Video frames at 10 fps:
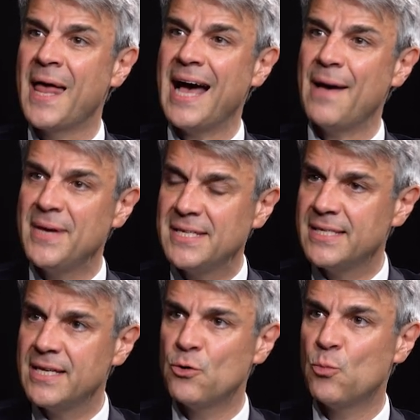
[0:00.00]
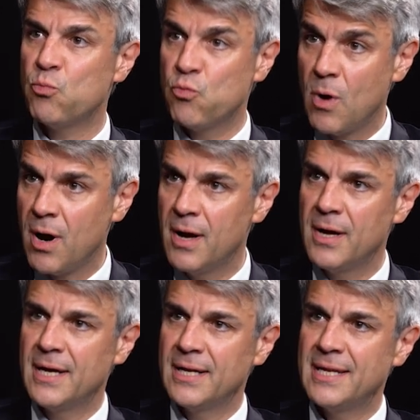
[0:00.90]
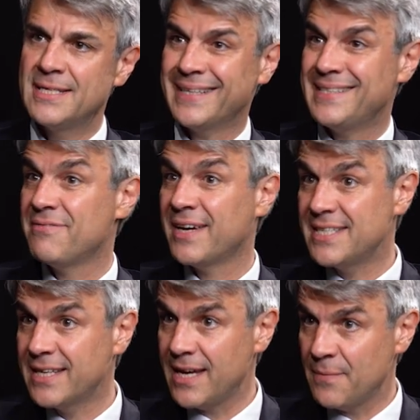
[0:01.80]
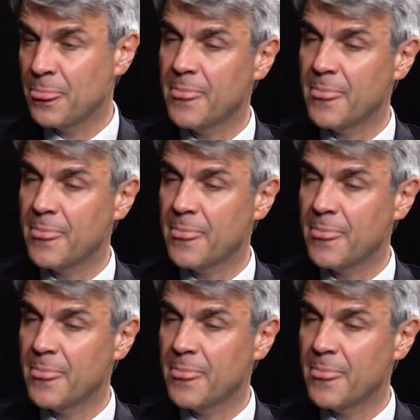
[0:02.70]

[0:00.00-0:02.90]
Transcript: abaissé le poids des actifs risqués